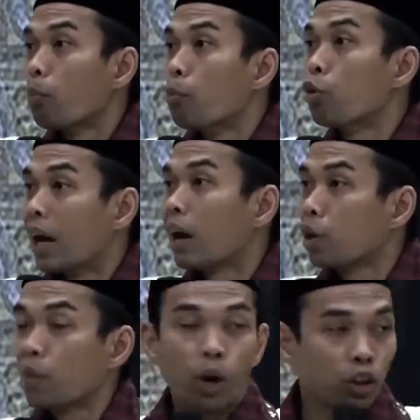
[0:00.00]
mudah
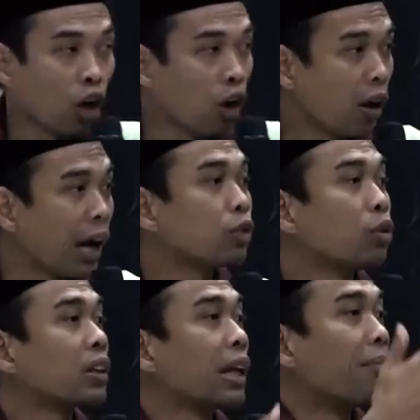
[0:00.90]
dipotong, itu
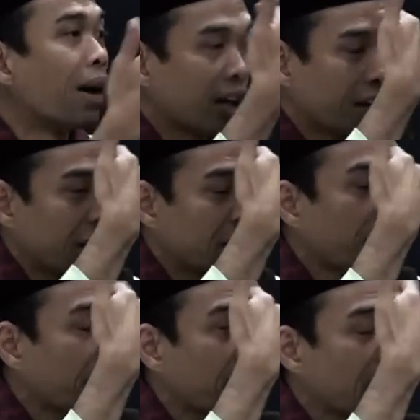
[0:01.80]
ditembak
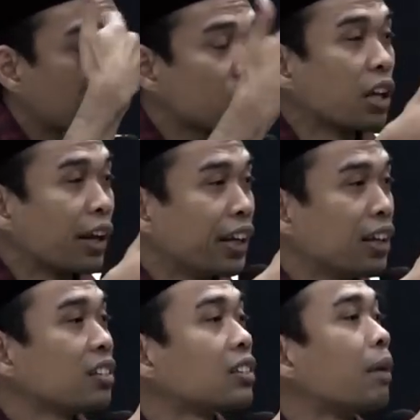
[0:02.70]
keningnya pakai
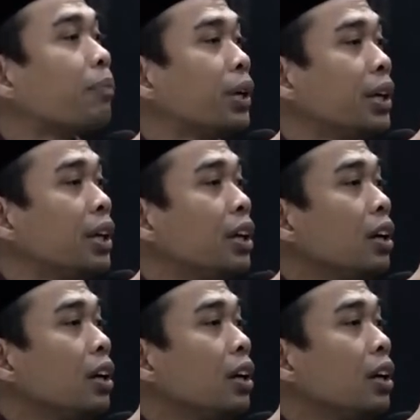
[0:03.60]
stunning tapi